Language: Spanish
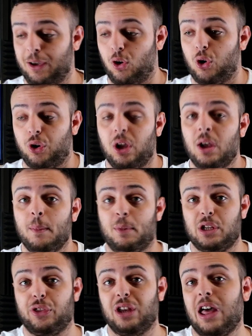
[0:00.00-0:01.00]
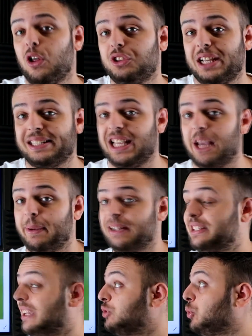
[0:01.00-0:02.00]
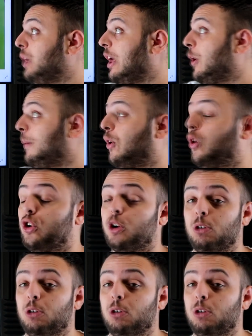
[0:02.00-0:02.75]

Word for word: mejor posicionado tácticamente, estudiarlo mejor,